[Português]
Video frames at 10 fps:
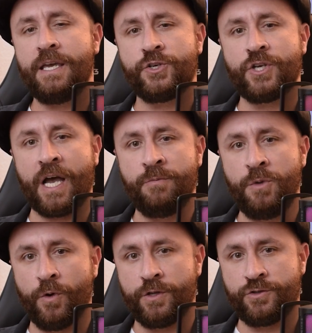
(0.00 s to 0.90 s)
e já em
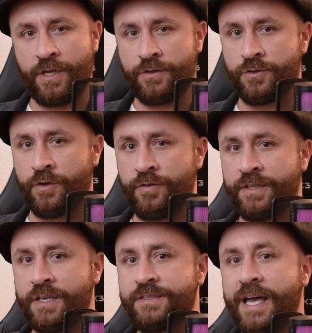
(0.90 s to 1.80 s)

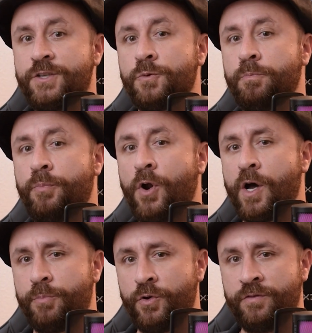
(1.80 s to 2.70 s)
1897 o
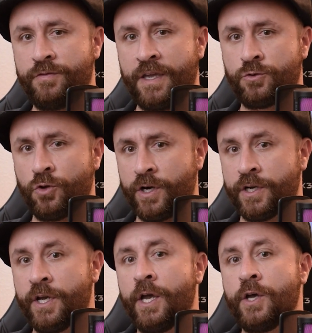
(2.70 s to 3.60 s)
próprio
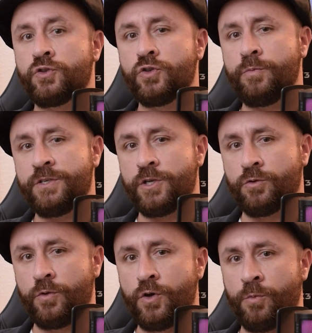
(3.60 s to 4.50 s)
inventor
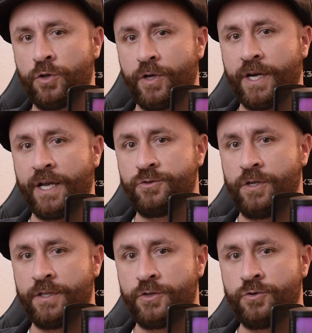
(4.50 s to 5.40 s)
substituiu o motor a
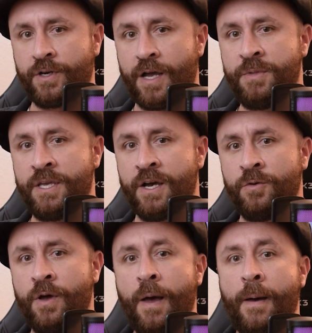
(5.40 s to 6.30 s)
gasolina de um
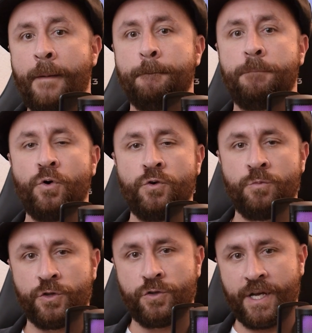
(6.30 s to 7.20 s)
caminhão por
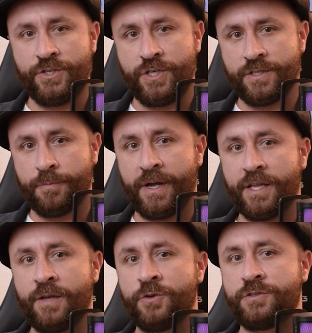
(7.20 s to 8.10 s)
um motor a diesel
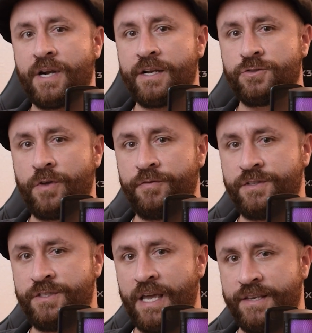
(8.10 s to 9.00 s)
para demonstrar sua
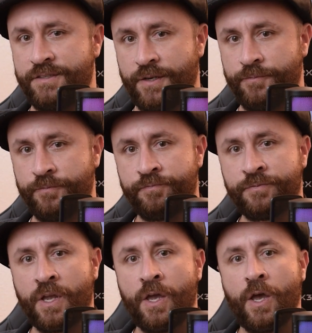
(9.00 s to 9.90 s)
eficiência.
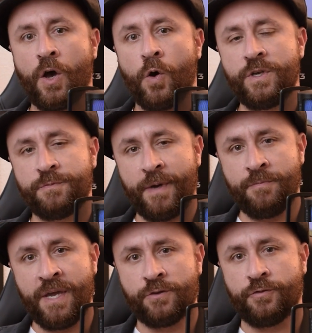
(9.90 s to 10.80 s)
O
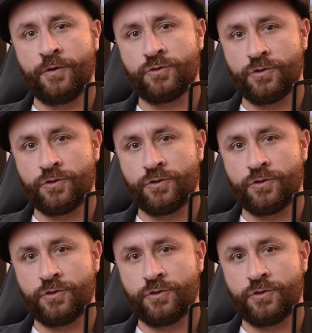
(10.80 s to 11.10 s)
experimento foi um